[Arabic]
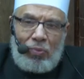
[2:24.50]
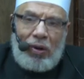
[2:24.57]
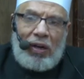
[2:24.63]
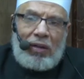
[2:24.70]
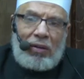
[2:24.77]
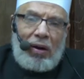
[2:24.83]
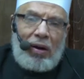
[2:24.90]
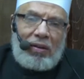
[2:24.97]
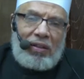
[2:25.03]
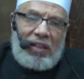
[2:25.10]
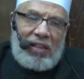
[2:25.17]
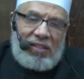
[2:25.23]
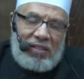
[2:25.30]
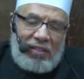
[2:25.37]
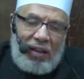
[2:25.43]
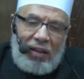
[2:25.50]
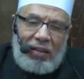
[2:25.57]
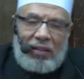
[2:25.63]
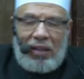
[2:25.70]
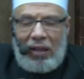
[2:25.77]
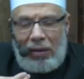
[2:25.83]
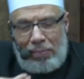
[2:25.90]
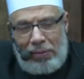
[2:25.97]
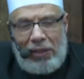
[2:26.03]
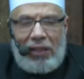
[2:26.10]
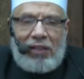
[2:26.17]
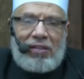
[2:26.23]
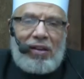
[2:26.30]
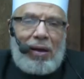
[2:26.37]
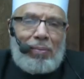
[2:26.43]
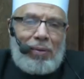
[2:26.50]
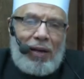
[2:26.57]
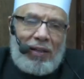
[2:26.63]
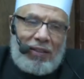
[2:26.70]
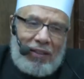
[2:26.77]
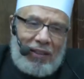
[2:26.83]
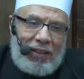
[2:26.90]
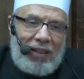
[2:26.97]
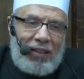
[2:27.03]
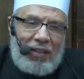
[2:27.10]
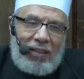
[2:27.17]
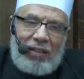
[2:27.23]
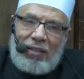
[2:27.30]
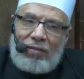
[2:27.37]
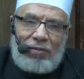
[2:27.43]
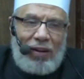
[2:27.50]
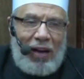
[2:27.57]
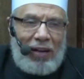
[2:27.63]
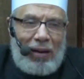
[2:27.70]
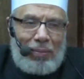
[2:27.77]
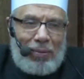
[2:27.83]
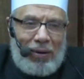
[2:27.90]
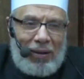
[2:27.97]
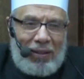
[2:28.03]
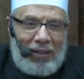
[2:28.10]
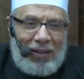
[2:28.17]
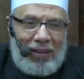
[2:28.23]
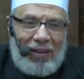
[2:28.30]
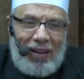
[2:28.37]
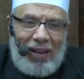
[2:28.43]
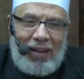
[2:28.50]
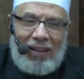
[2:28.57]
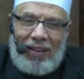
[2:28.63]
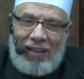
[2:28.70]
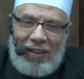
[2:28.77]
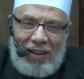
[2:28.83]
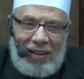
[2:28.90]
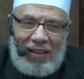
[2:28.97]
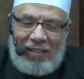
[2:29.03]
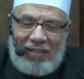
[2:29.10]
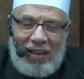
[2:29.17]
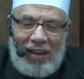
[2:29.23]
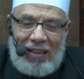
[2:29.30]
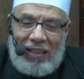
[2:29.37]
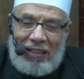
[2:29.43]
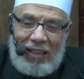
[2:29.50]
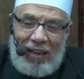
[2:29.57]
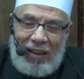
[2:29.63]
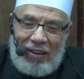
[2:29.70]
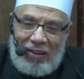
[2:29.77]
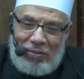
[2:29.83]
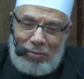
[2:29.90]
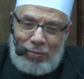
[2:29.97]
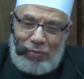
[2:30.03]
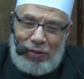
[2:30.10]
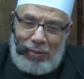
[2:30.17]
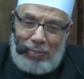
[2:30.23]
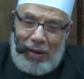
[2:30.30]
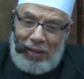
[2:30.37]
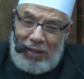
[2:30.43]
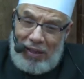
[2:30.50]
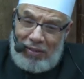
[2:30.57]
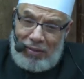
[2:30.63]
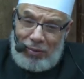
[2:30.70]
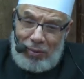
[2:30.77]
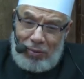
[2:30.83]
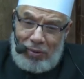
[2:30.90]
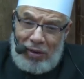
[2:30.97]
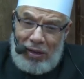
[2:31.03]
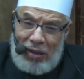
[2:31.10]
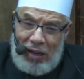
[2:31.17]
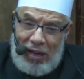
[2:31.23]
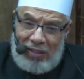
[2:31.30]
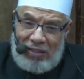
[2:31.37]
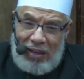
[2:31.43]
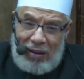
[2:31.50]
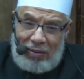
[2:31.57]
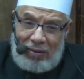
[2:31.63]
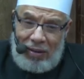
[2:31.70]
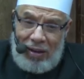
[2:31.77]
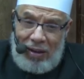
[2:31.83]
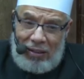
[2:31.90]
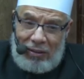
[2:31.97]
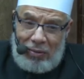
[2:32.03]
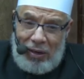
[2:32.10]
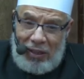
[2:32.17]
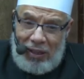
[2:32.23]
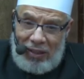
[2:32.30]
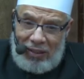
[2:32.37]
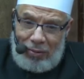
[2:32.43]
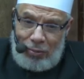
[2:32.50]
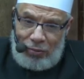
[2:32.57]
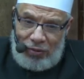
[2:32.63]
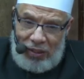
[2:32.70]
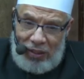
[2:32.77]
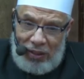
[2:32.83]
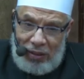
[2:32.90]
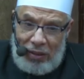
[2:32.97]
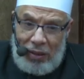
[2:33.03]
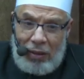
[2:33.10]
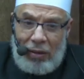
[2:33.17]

والكارد يستقطع من حساباتك فعلى بركة الله ليس عليك حرج فيما تذكر أسأل الله لي ولك التوفيق